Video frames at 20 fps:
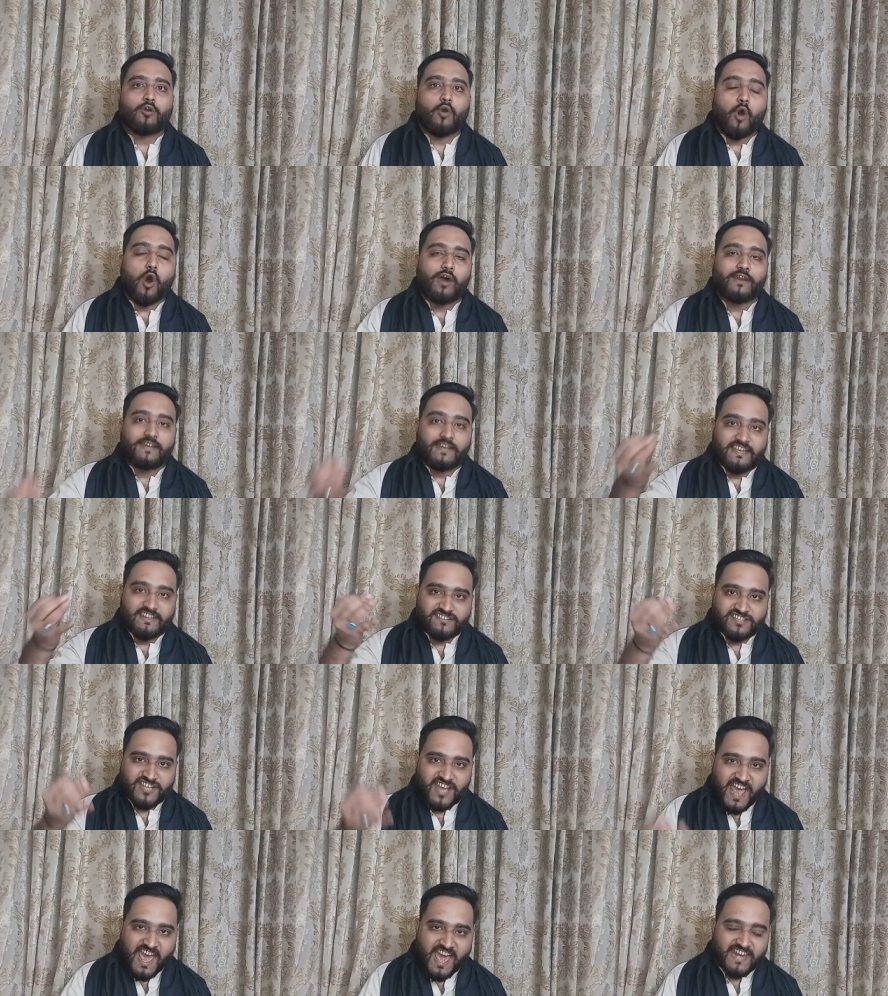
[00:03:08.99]
कौन इस
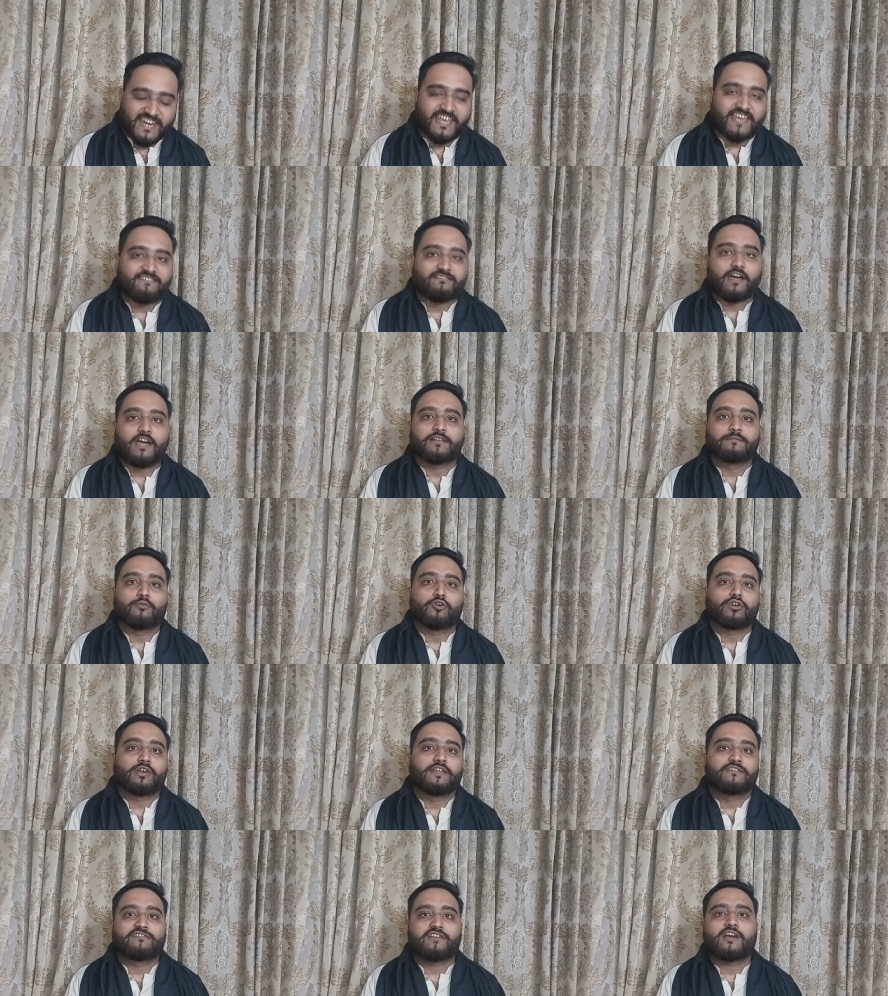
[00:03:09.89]
शहर के साथ
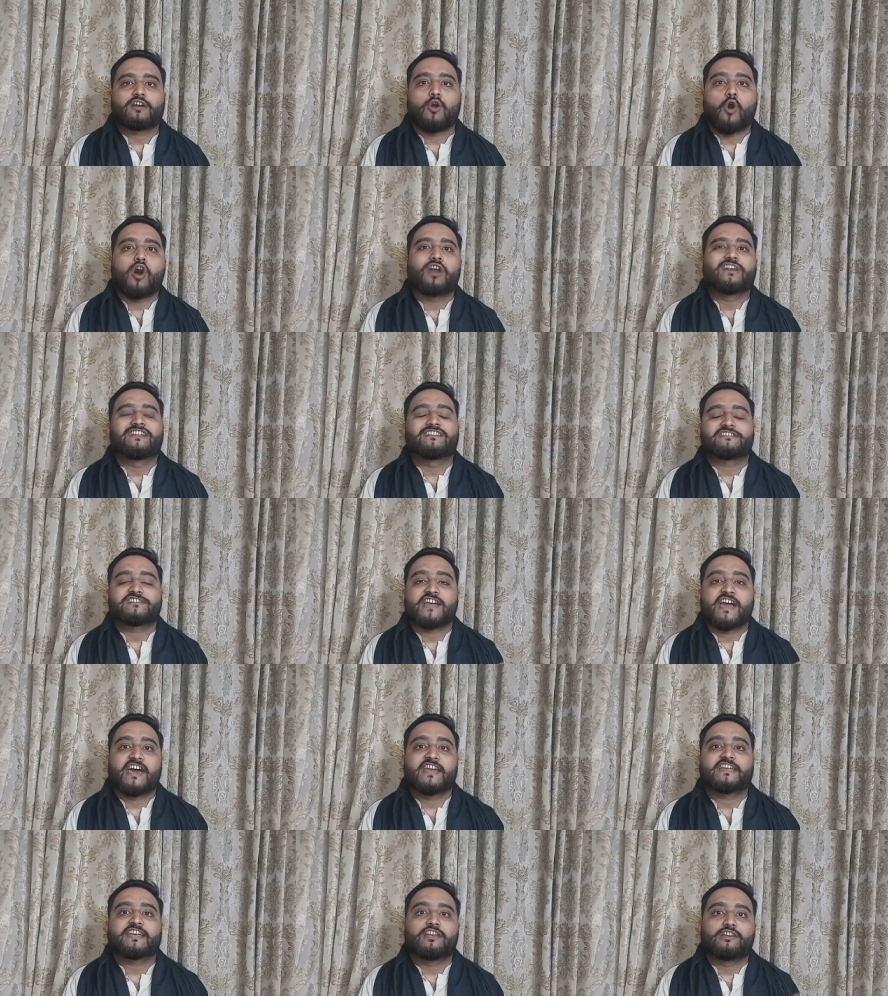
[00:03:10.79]
मुखलस है कौन इस
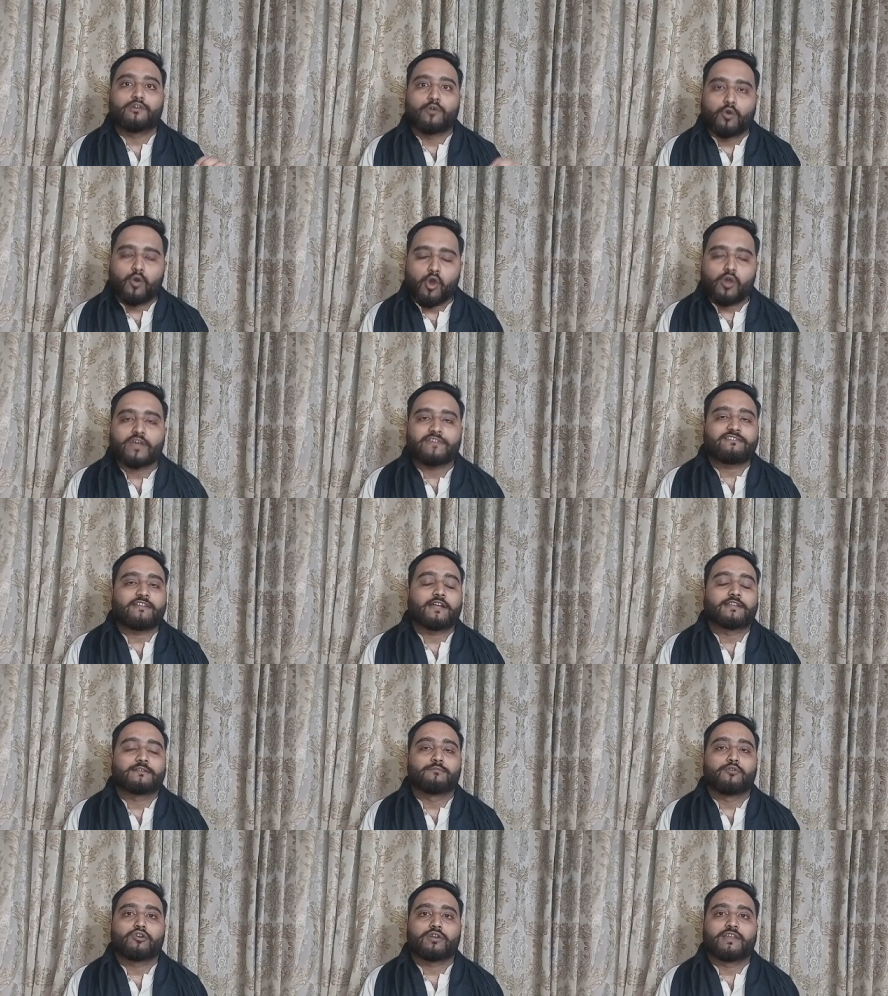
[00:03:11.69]
शहर के लोगों के
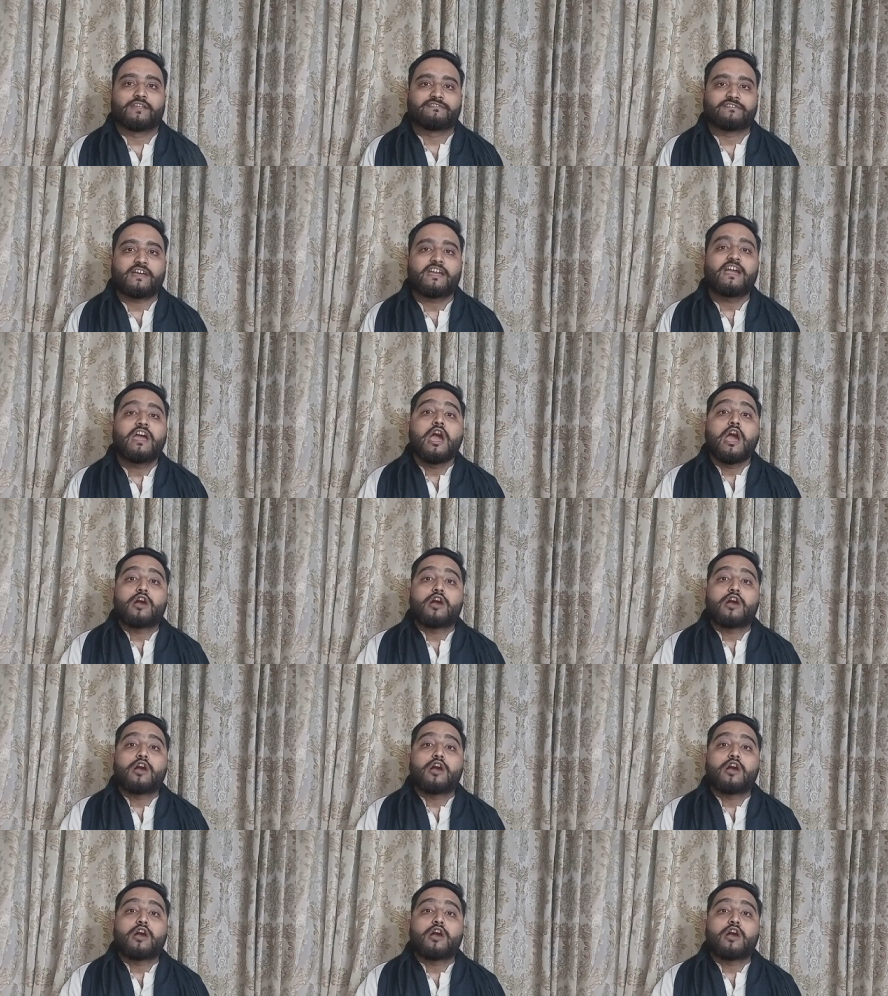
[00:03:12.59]
साथ मुखलस है